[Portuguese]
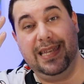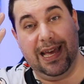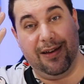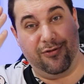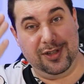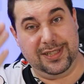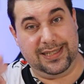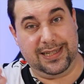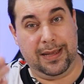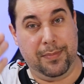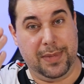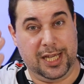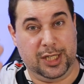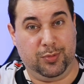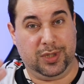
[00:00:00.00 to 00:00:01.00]
que é você
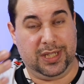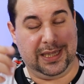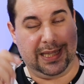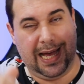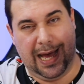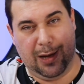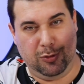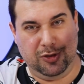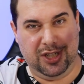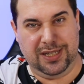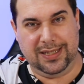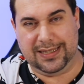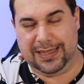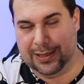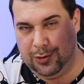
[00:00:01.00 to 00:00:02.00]
mesmo que está
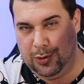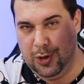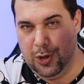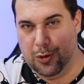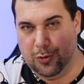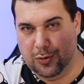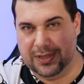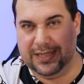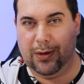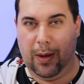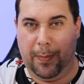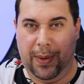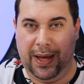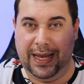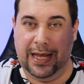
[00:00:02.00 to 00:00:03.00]
utilizando o seu
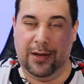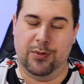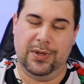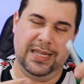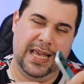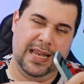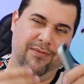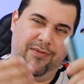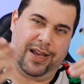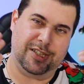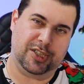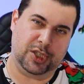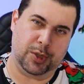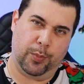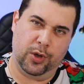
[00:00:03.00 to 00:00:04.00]
aparelho e ele vai
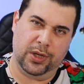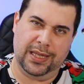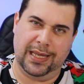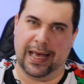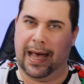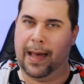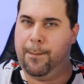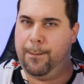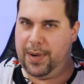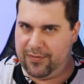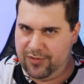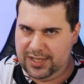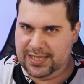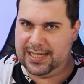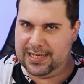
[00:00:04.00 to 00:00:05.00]
desbloquear para
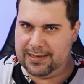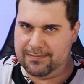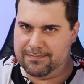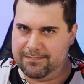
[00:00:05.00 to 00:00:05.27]
você.